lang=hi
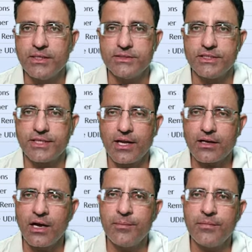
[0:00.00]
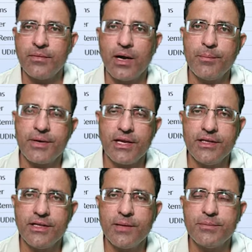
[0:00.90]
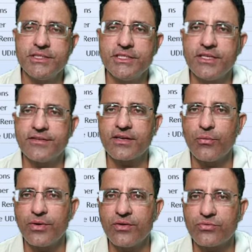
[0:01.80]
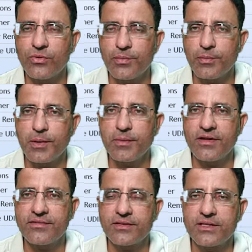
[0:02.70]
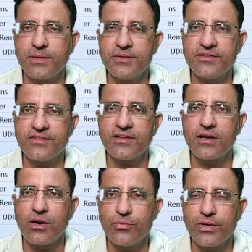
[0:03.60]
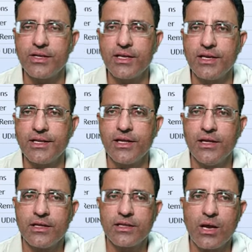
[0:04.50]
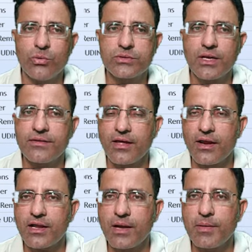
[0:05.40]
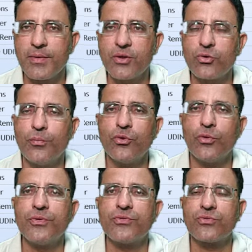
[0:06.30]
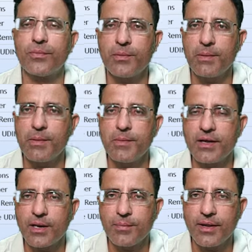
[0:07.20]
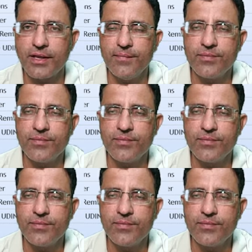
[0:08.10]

जितना काम हम टेली या बीजी जैसे अकाउंटिंग सॉफ्टवेयर में कर सकते हैं बिजनेस के अकाउंटिंग के लिए क्या उतना सारा काम अपने कॉम्प्यू ऑफिस सॉफ्टवेयर में भी कर पाएंगे